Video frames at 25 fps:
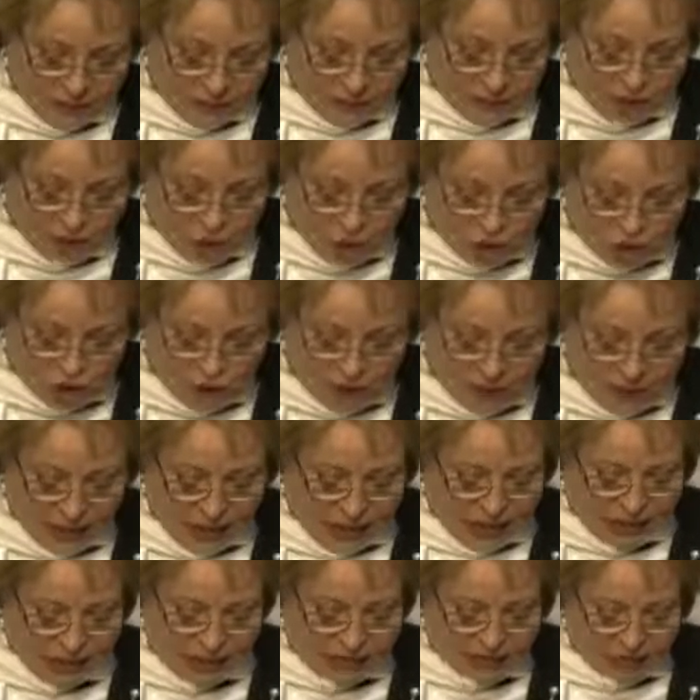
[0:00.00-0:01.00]
можно
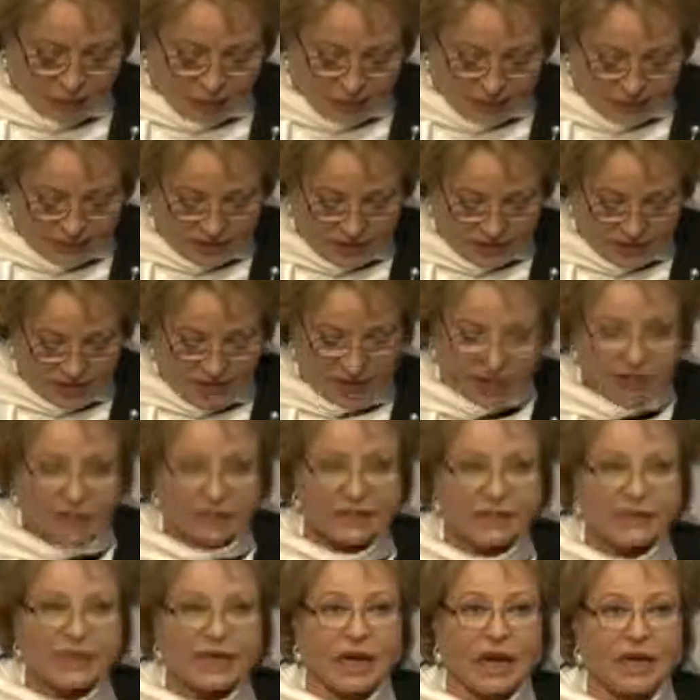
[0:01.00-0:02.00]
освободить
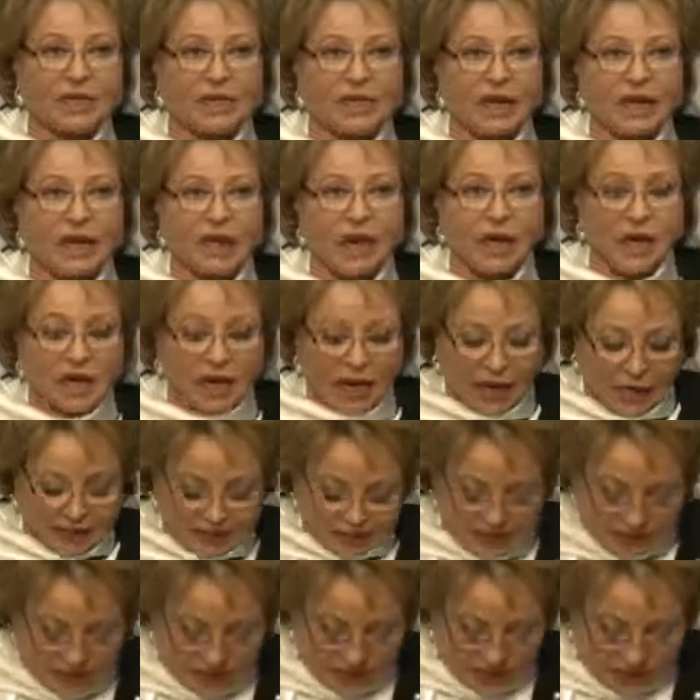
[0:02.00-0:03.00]
эти страны
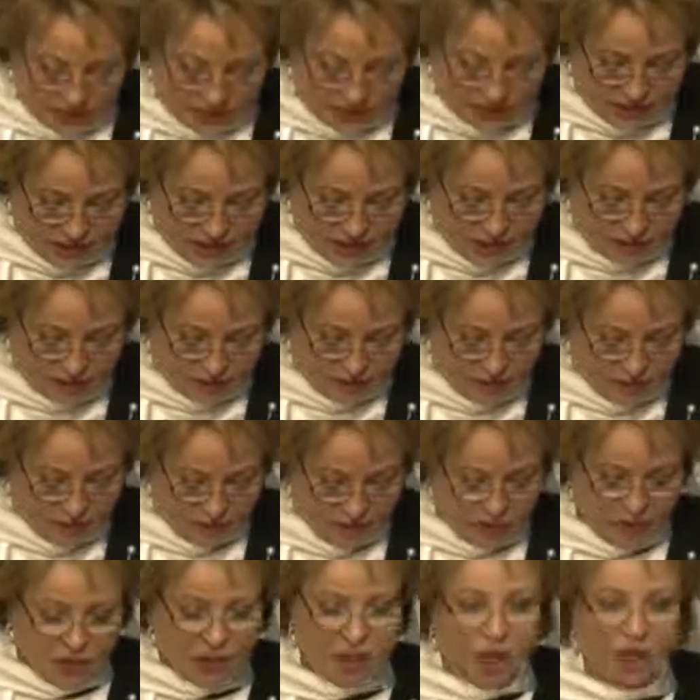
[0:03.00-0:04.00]
от террористов
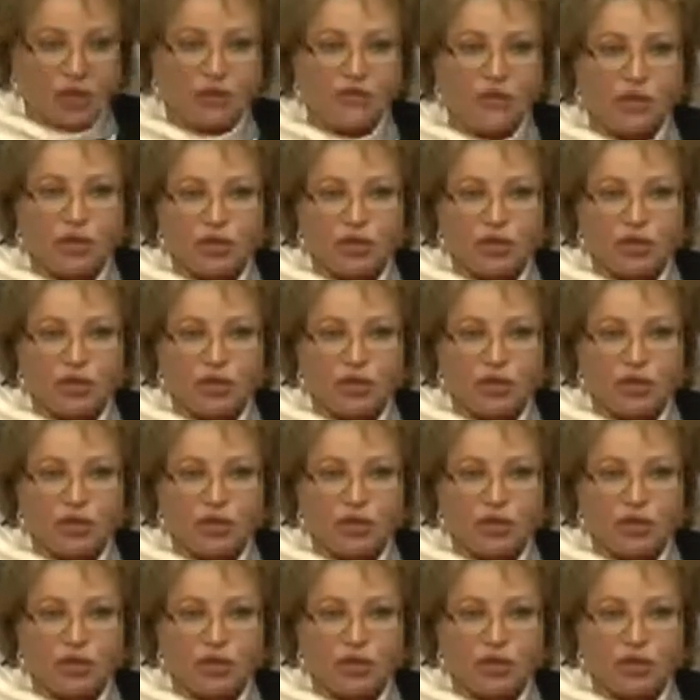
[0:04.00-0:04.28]
и